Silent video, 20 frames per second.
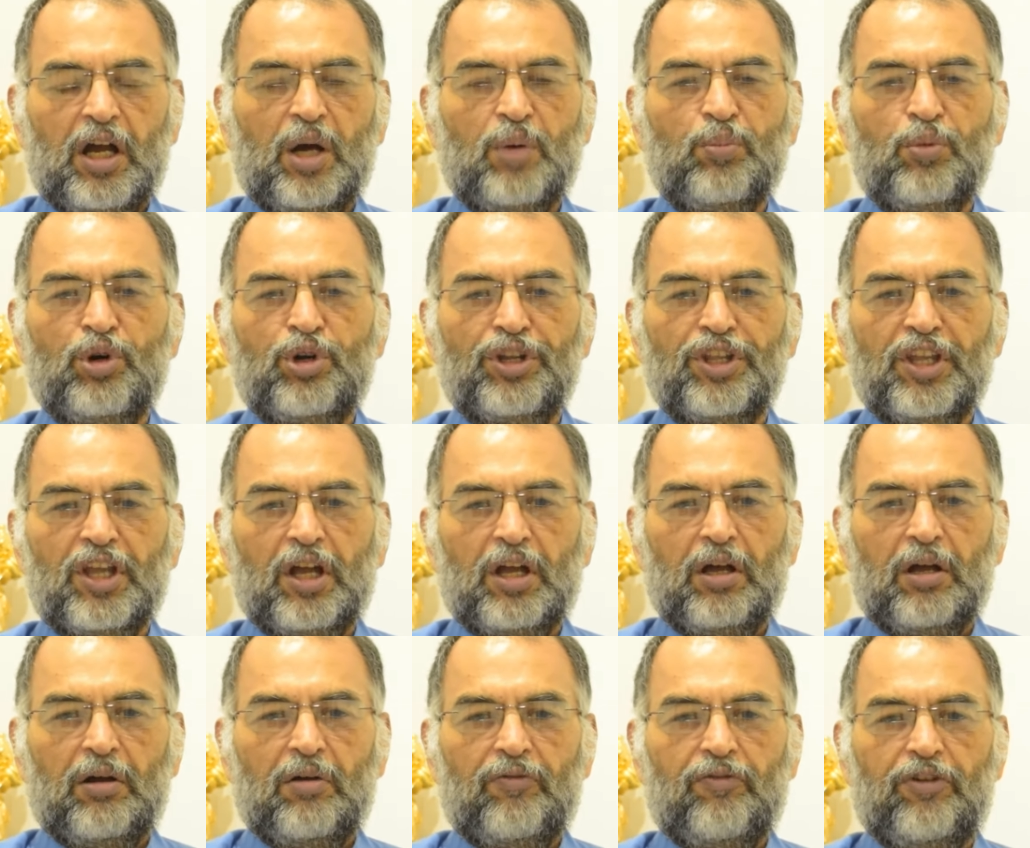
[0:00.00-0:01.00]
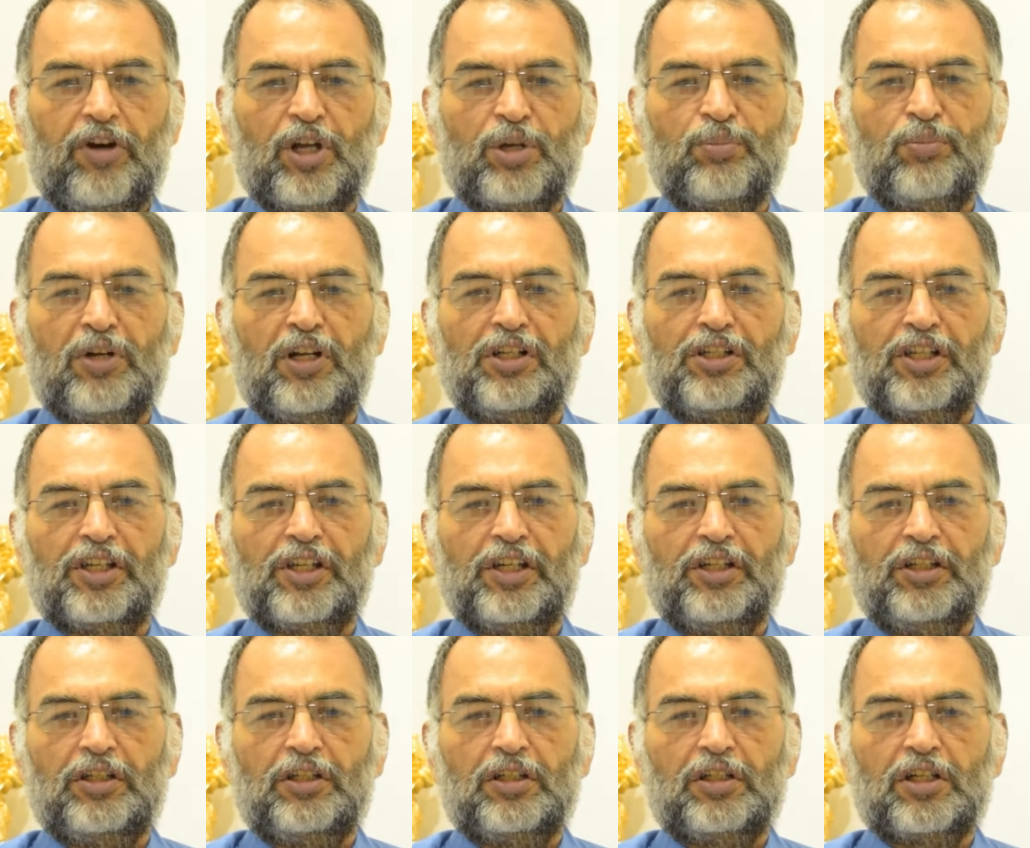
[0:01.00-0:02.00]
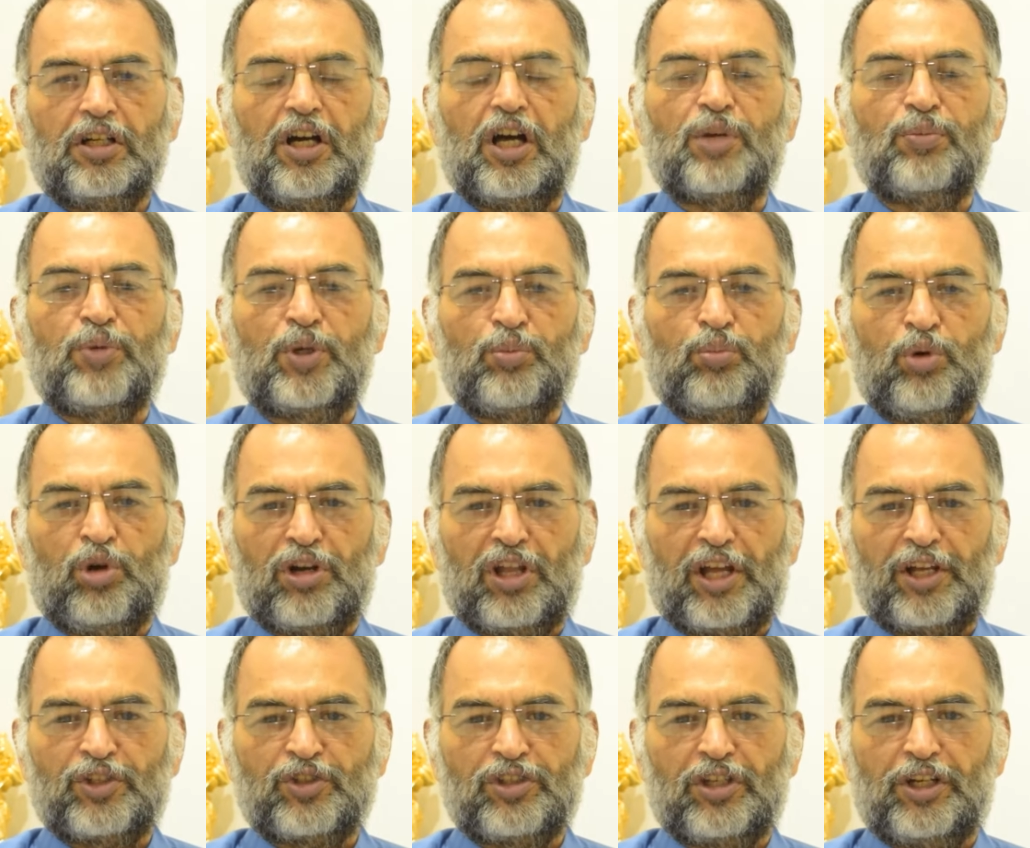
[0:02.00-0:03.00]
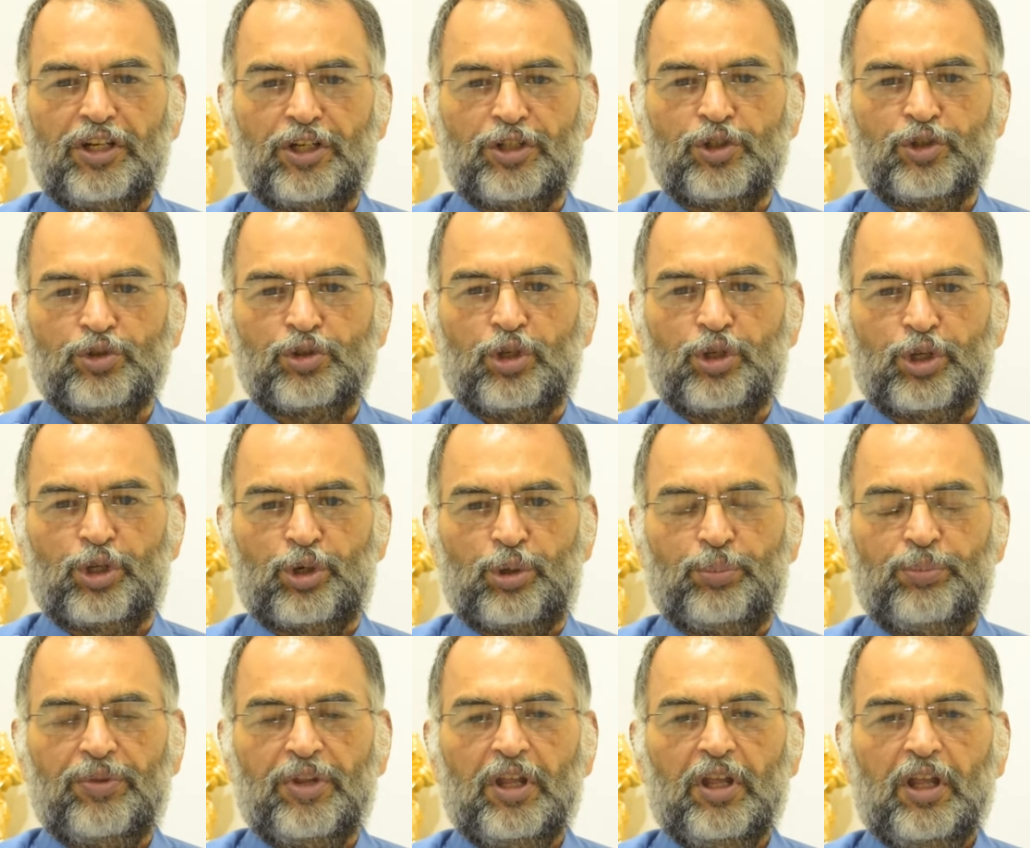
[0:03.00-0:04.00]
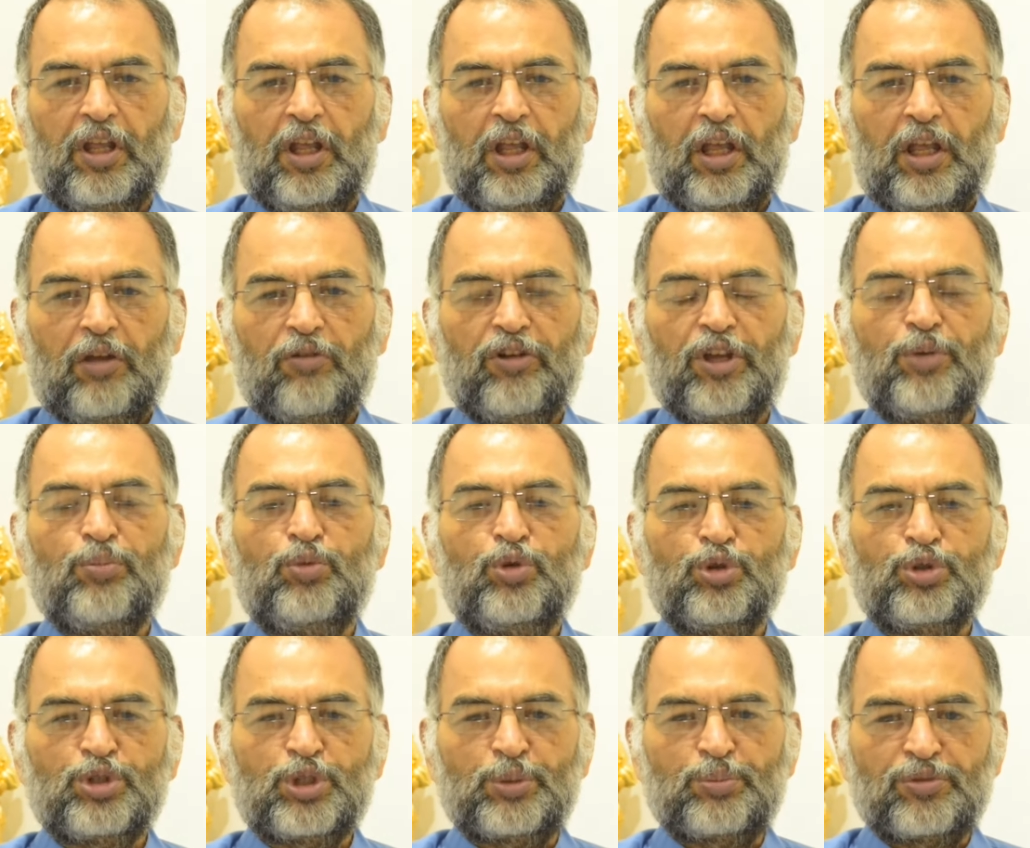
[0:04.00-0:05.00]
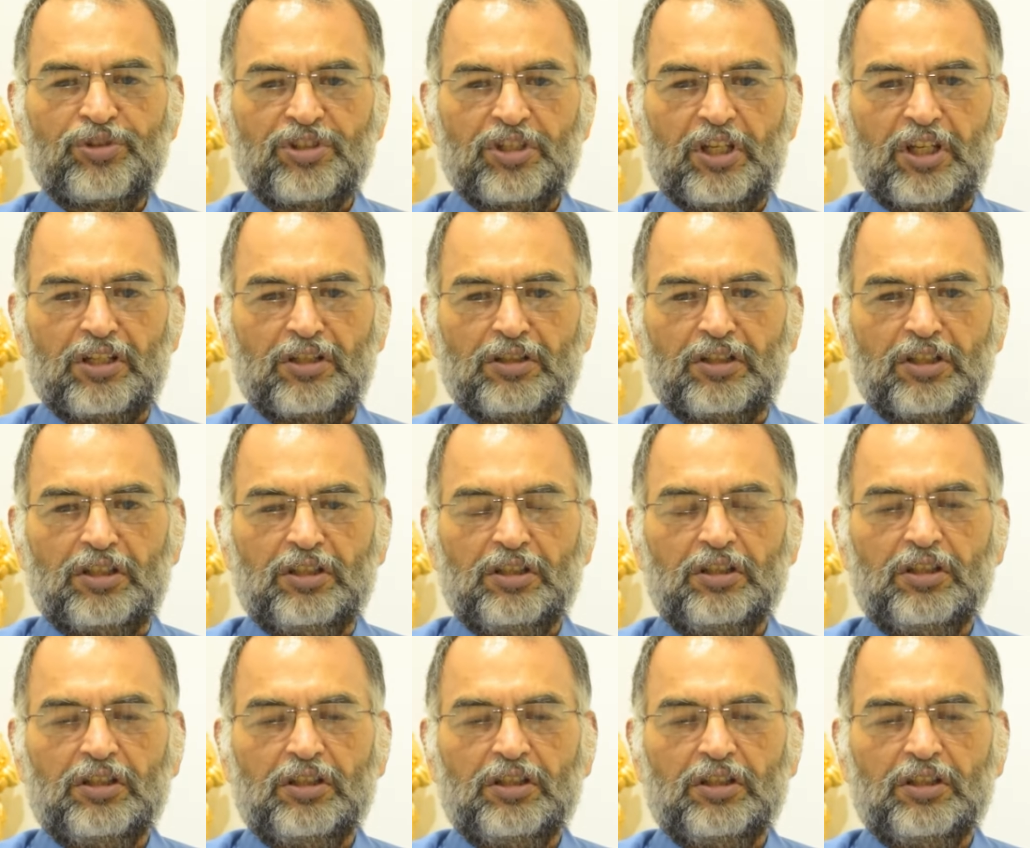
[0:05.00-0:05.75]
அமோனியா ஃபார்மால்டிகைட் கார்பன் மோனாக்சைடு என்று சொல்கிறோம் இவை மூன்றும் சேர்ந்து